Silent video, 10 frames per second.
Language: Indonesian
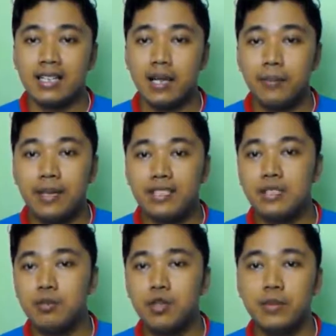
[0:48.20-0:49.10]
tapi
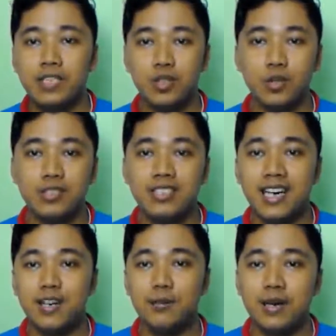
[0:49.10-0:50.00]
sebelum itu
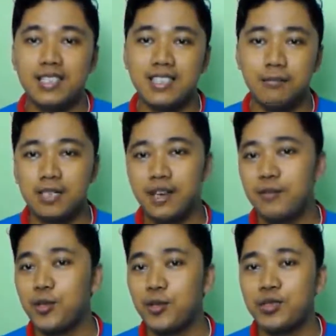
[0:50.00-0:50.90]
jangan lupa
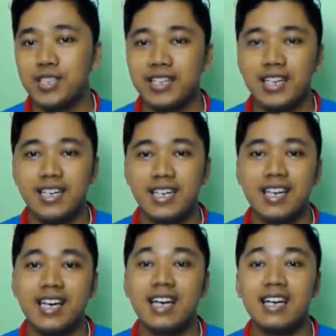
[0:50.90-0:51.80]
subscribe dulu channel
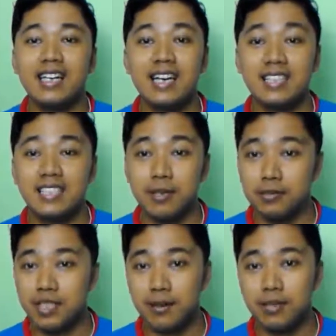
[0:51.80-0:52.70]
ini karena dengan
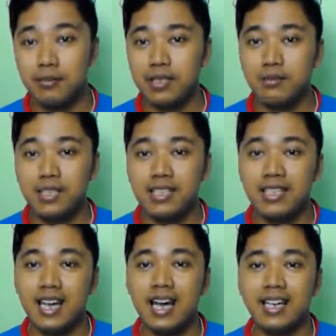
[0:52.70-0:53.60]
subscribe teman-teman
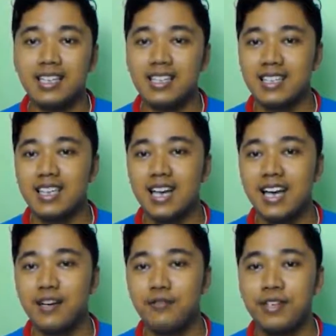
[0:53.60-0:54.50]
tidak akan
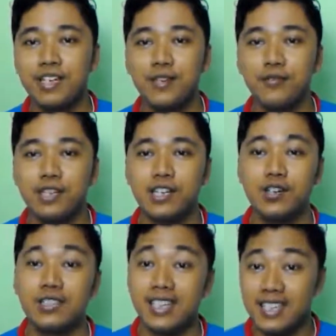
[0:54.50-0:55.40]
ketinggalan
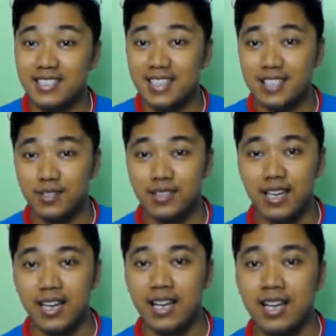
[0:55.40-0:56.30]
video-video saya
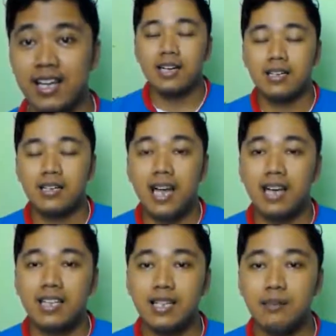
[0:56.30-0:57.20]
selanjutnya nah
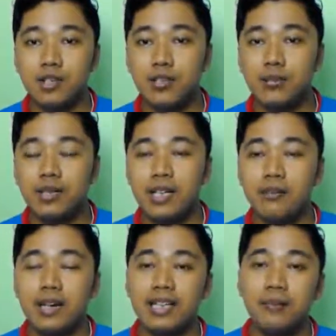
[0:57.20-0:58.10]
kita masuk yang
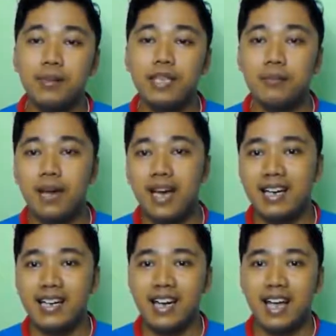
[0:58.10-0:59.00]
pertama yang pertama
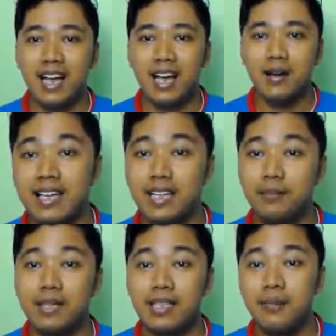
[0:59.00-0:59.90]
adalah
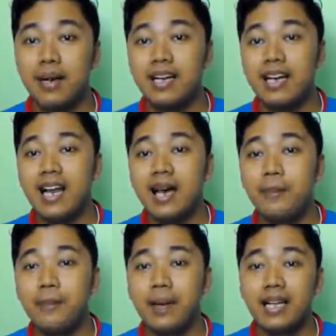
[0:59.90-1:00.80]
yang pertama adalah
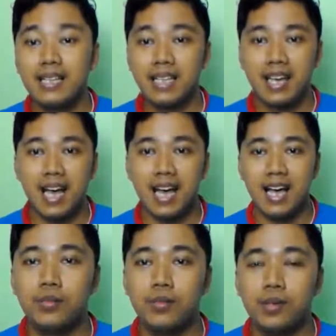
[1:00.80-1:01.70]
BTA
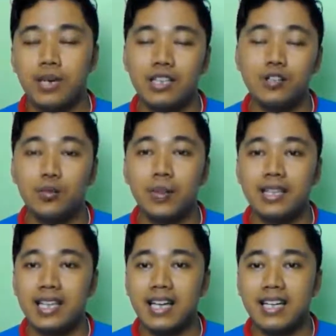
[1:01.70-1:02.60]
retur
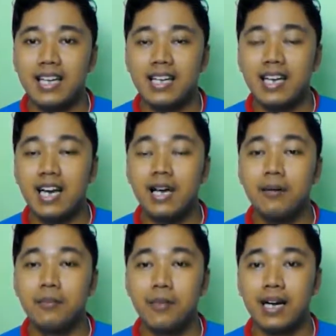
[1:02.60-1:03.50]
beta ini adalah
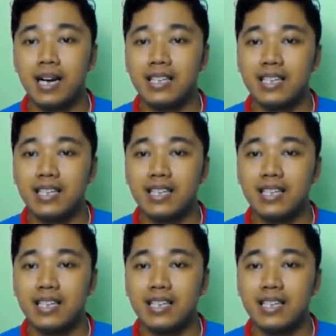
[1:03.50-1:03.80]
barang